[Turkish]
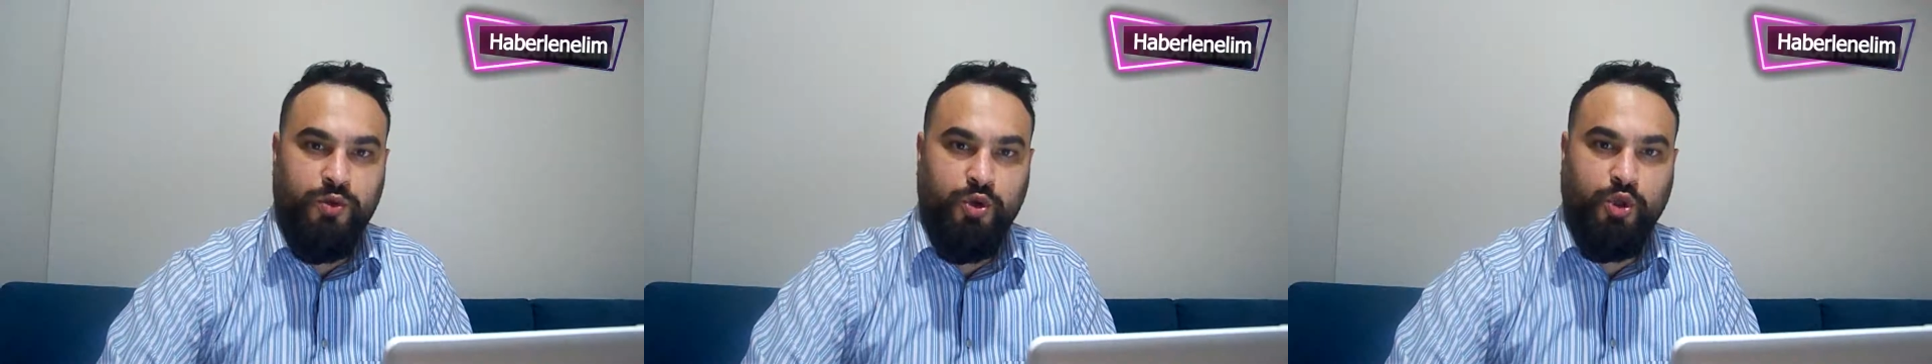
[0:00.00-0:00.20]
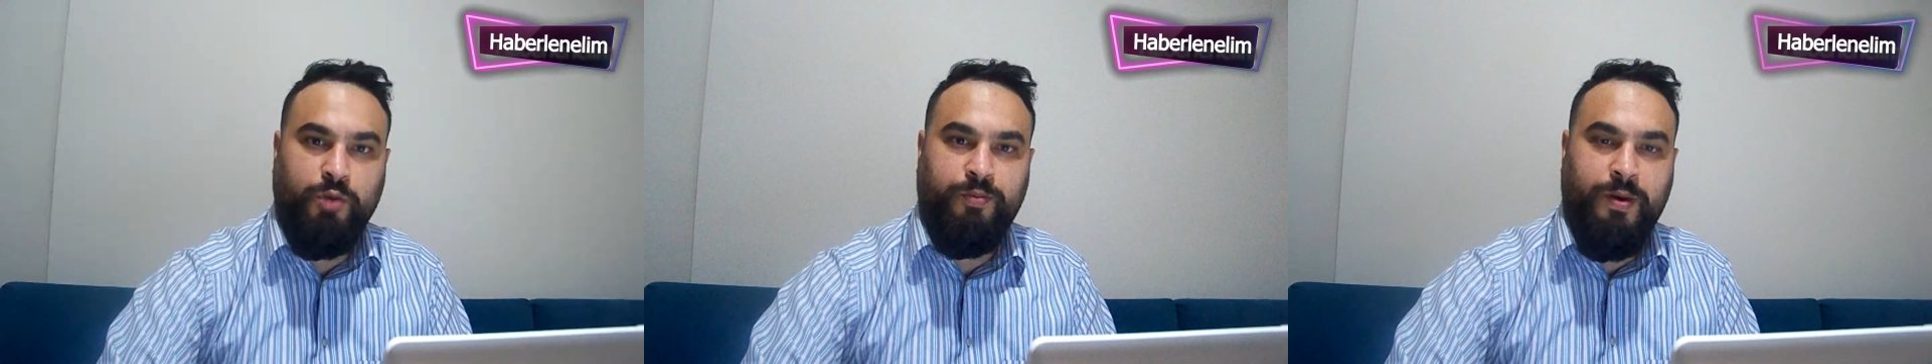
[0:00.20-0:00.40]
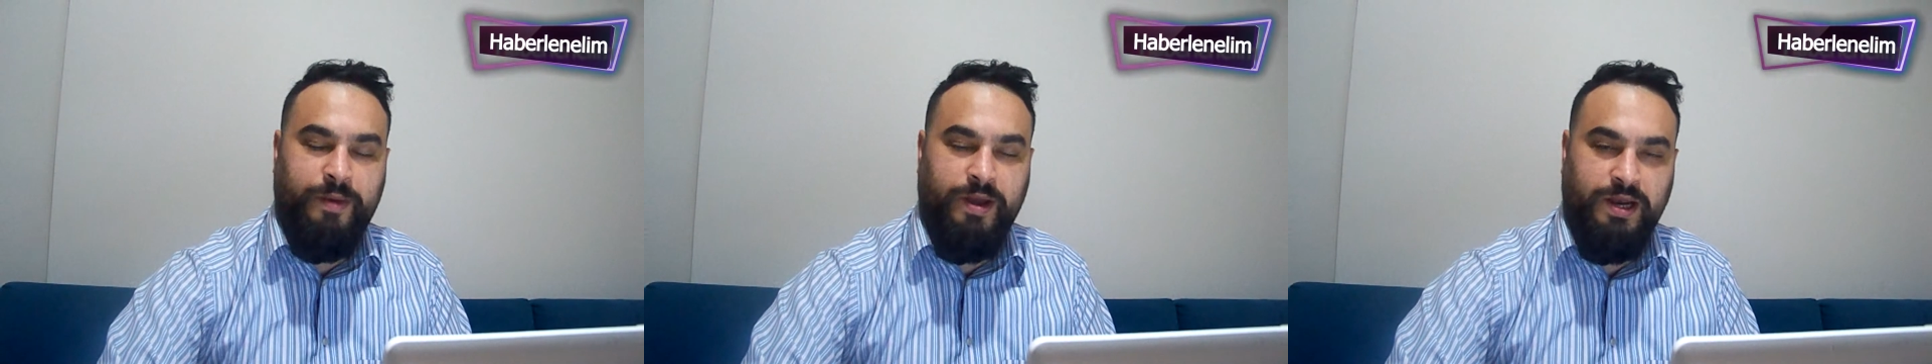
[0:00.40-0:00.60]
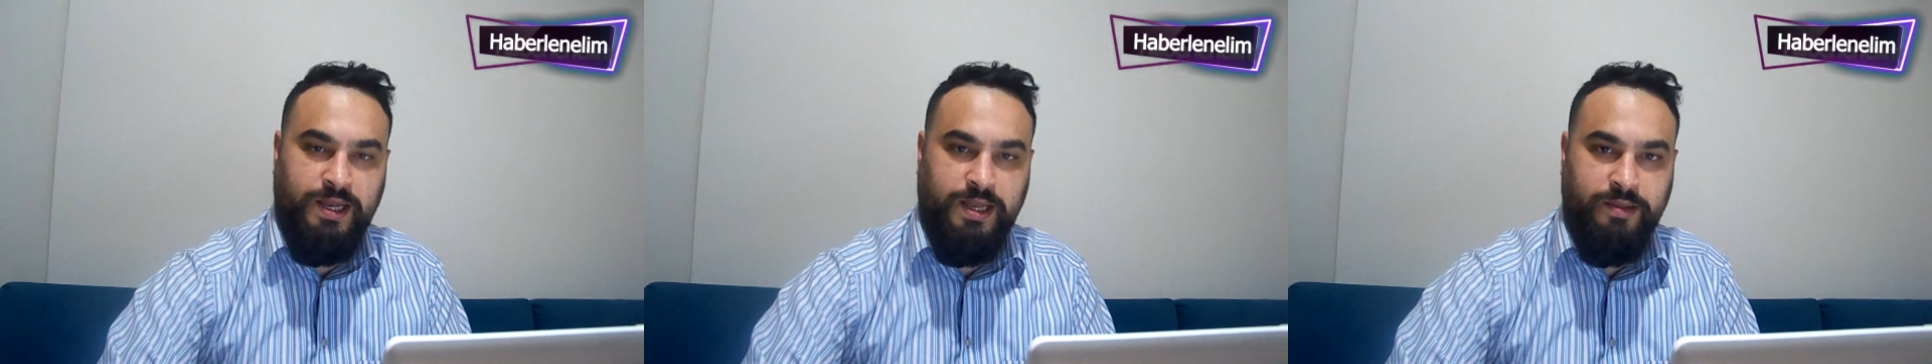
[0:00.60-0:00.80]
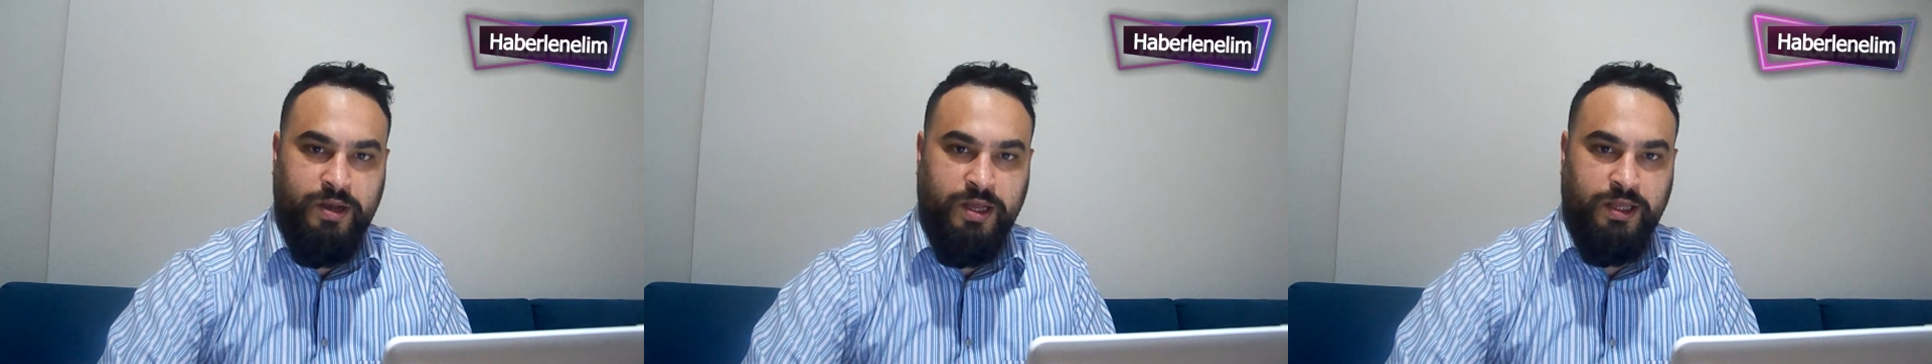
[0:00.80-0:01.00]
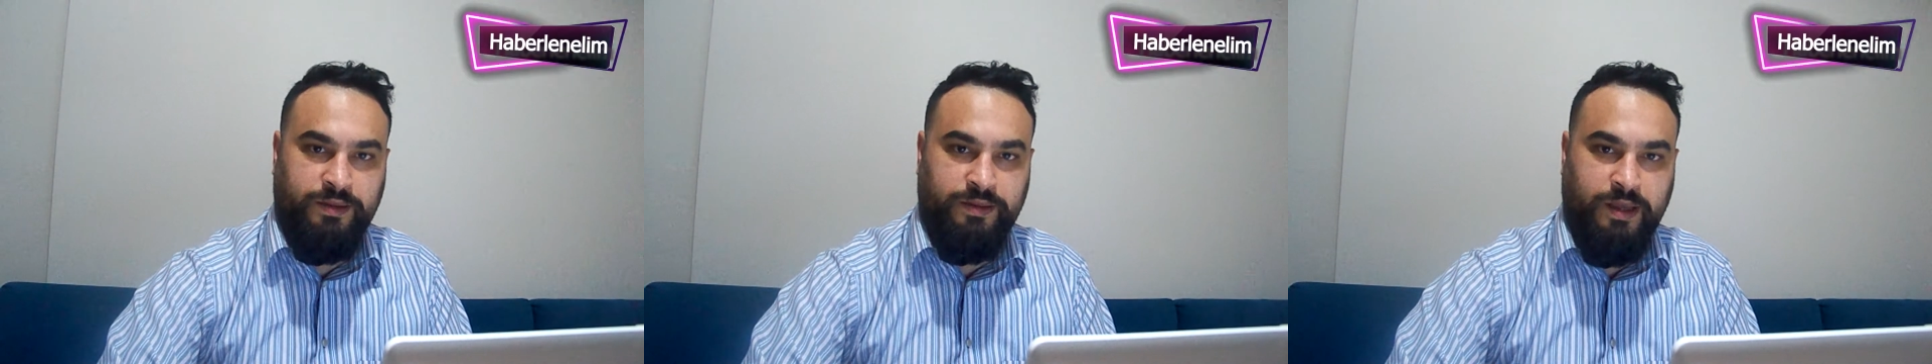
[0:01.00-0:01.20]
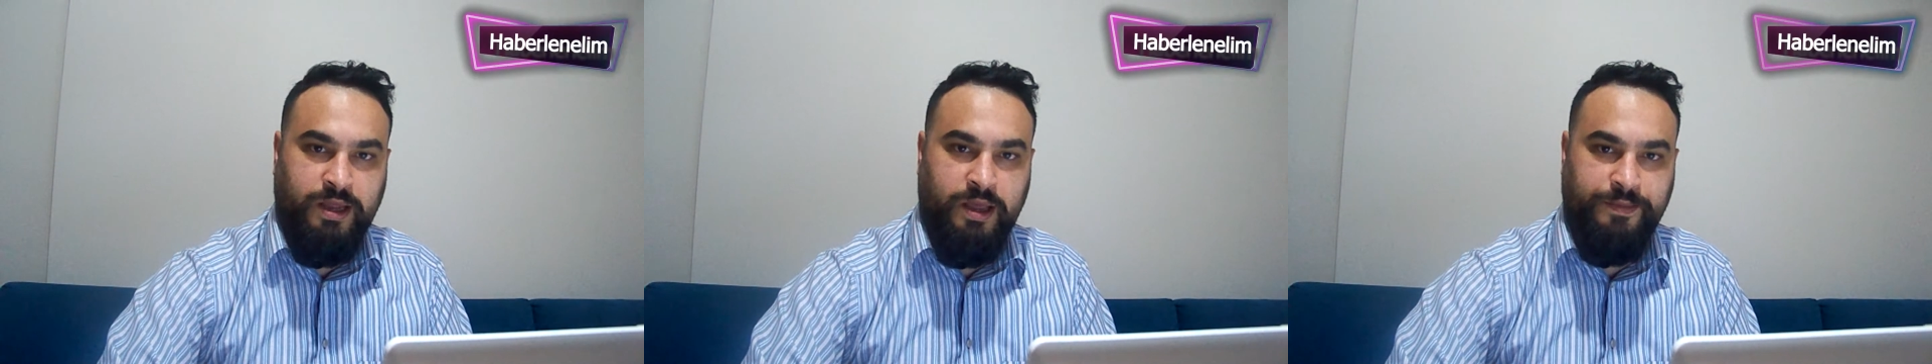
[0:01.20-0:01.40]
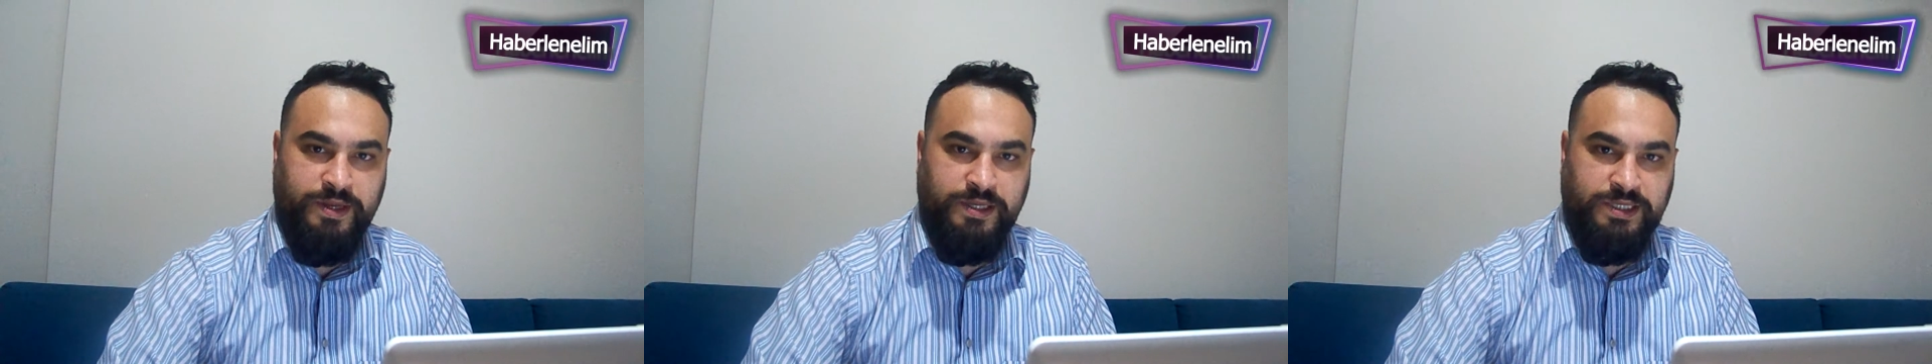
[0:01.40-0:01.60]
YouTube Haberlerim
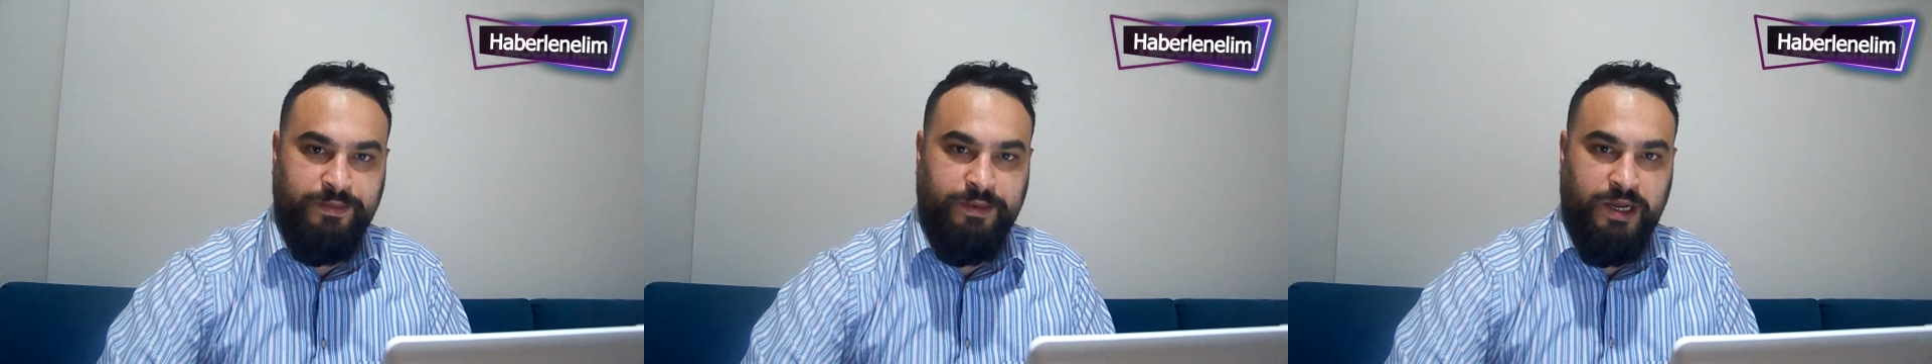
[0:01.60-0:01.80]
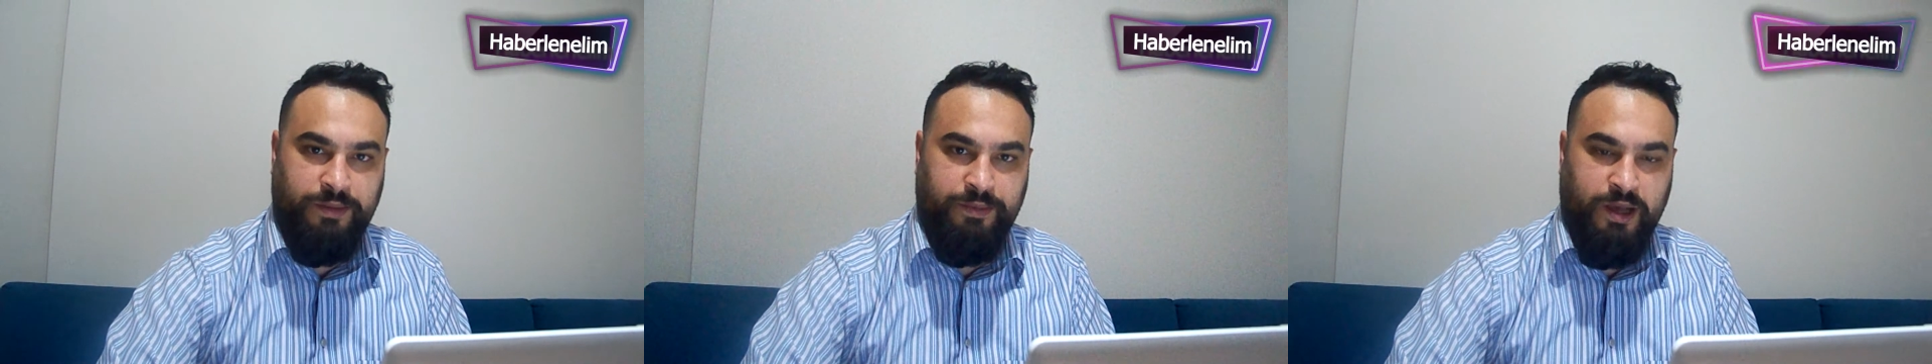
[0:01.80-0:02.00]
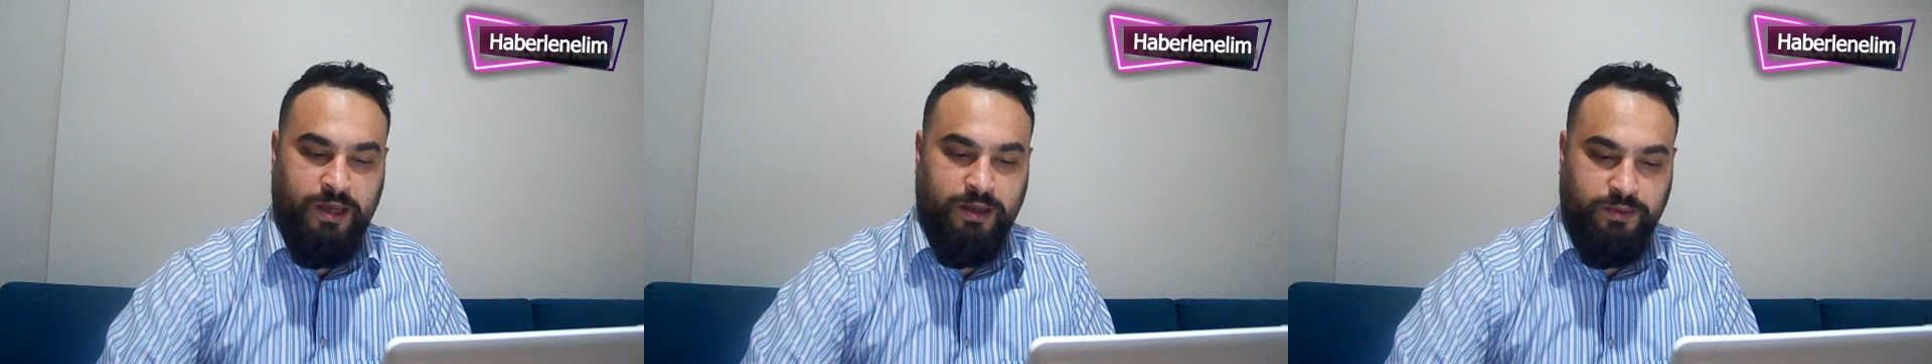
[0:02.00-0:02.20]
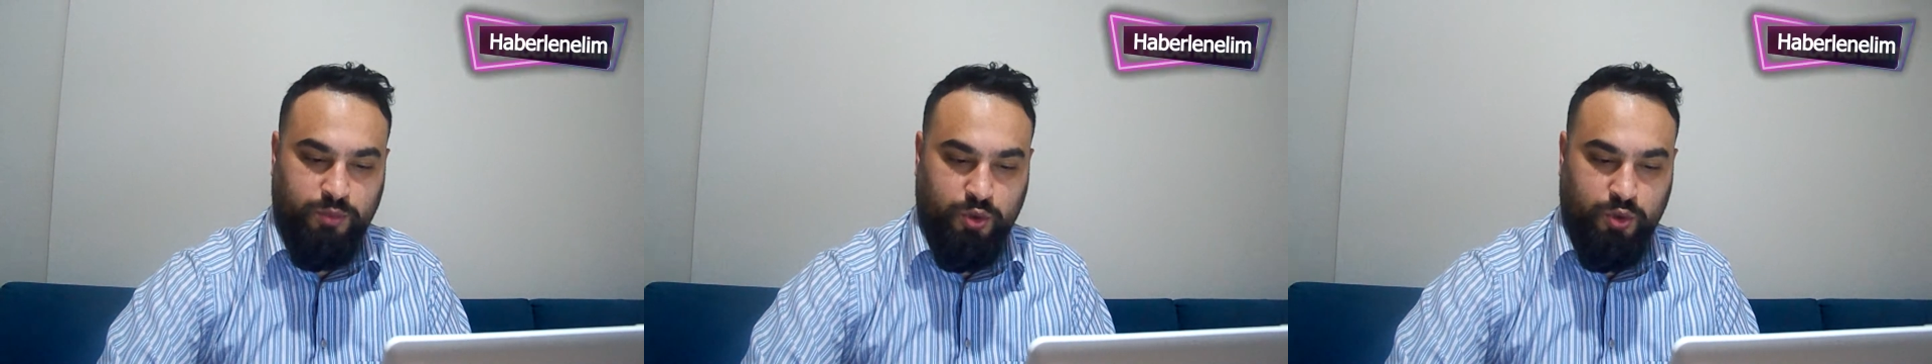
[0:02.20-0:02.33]
kanalından hepinize merhaba.